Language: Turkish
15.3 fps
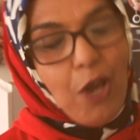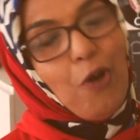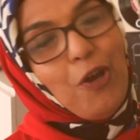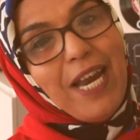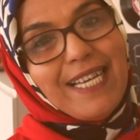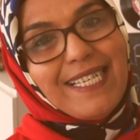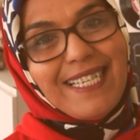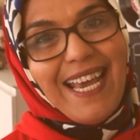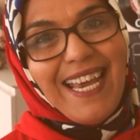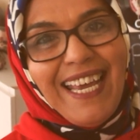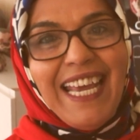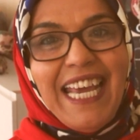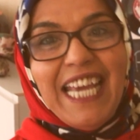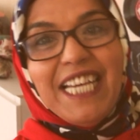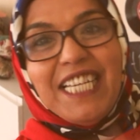öyleyse
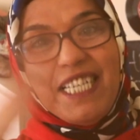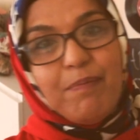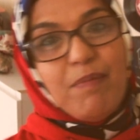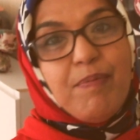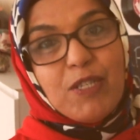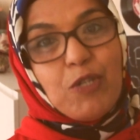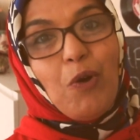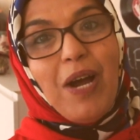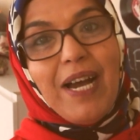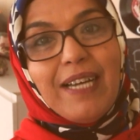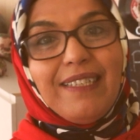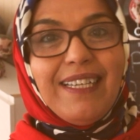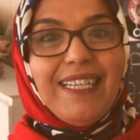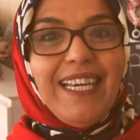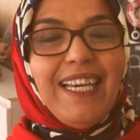Şimdi bir
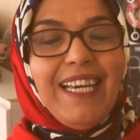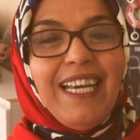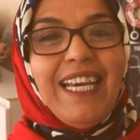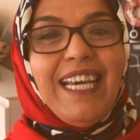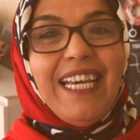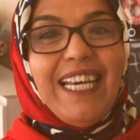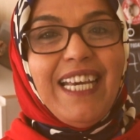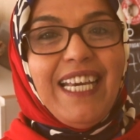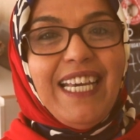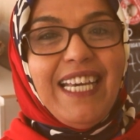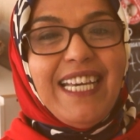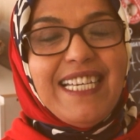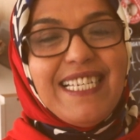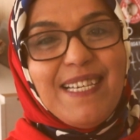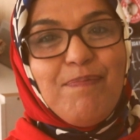sokaktaki e,
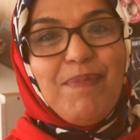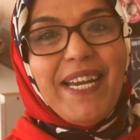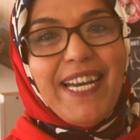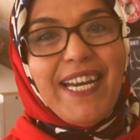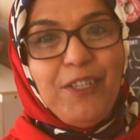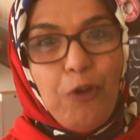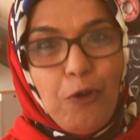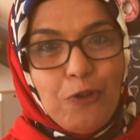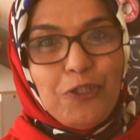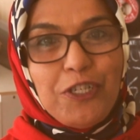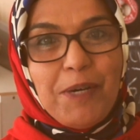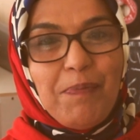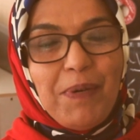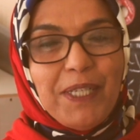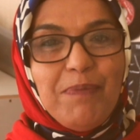isimlere
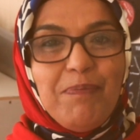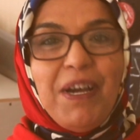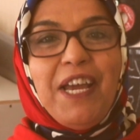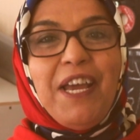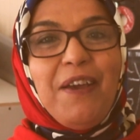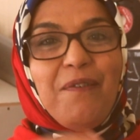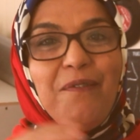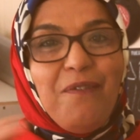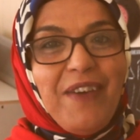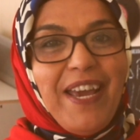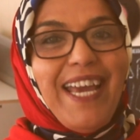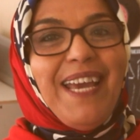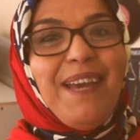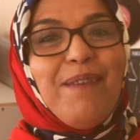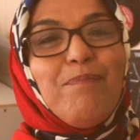dönüş yapalım
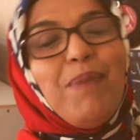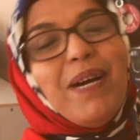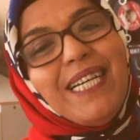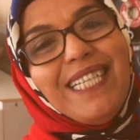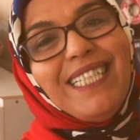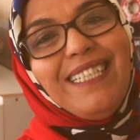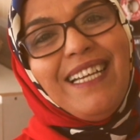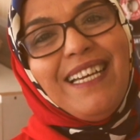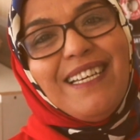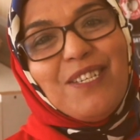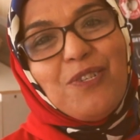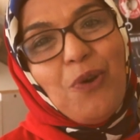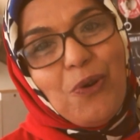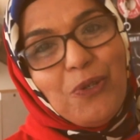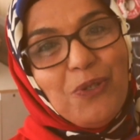ve bakın
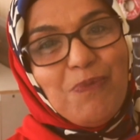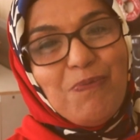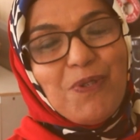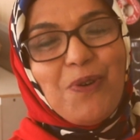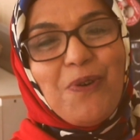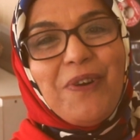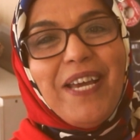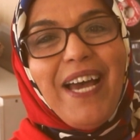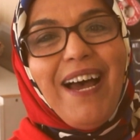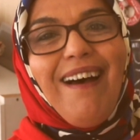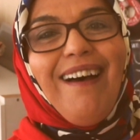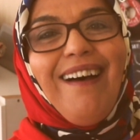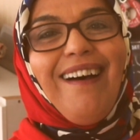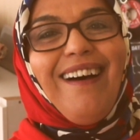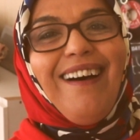sorduğum
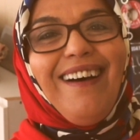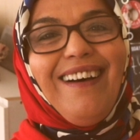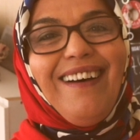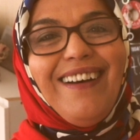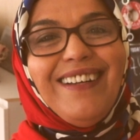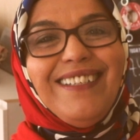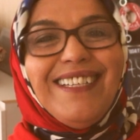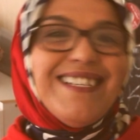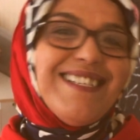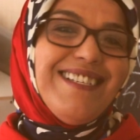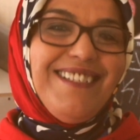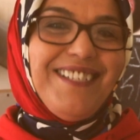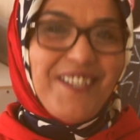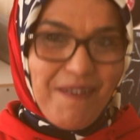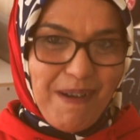soruya e,
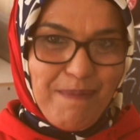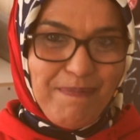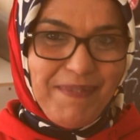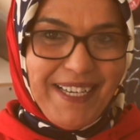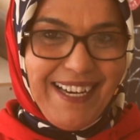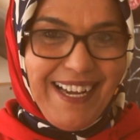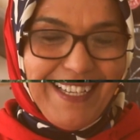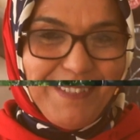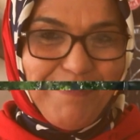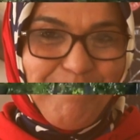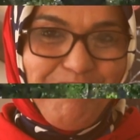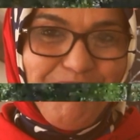nasıl cevaplar aldım.